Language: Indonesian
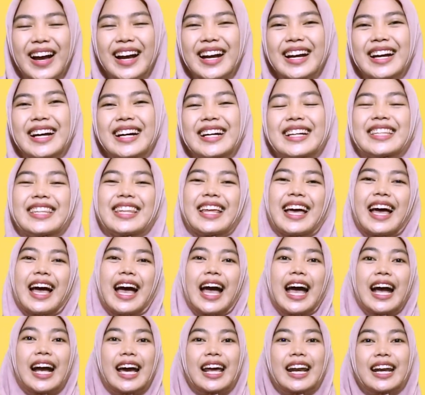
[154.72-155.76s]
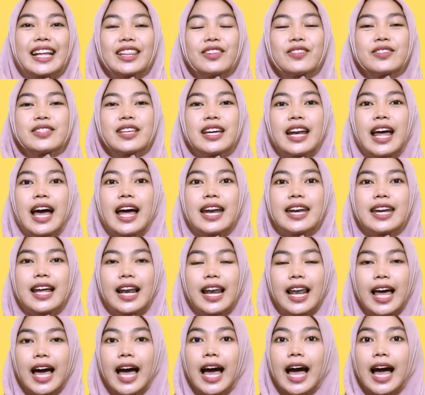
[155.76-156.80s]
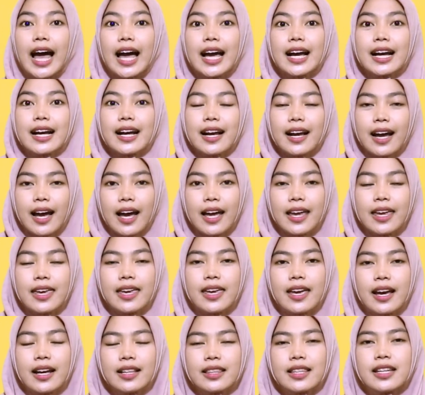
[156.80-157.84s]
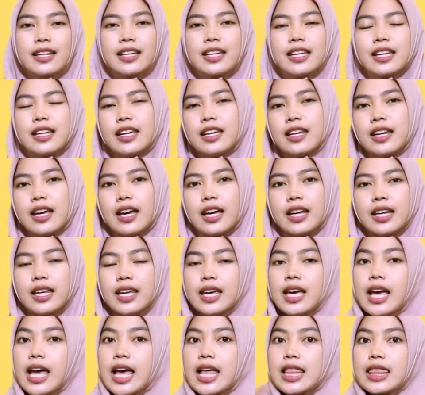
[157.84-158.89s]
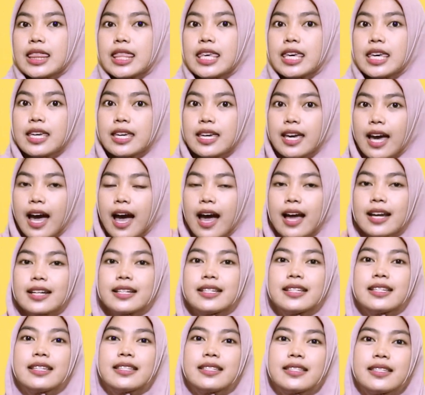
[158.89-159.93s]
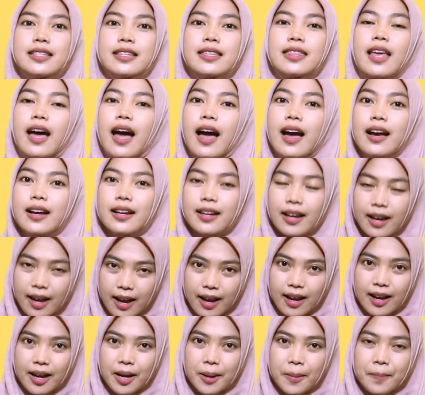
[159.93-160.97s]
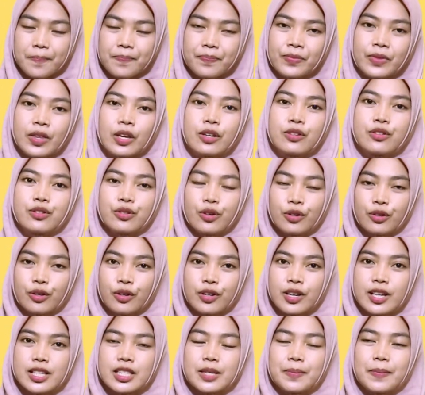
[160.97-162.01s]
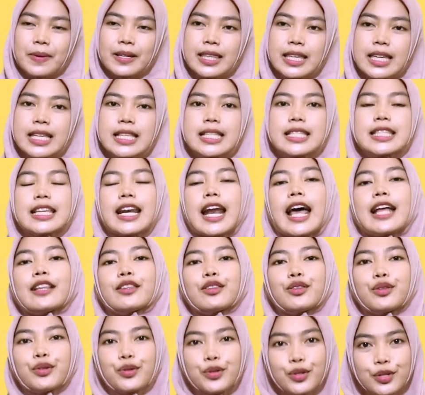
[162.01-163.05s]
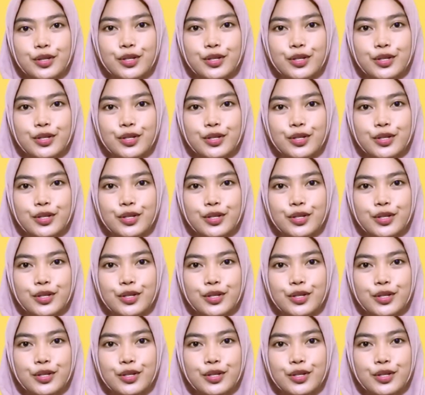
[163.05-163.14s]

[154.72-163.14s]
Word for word: banget. Angka ratusan adalah angka yang terdiri dari tiga digit angka. Contohnya seperti 100,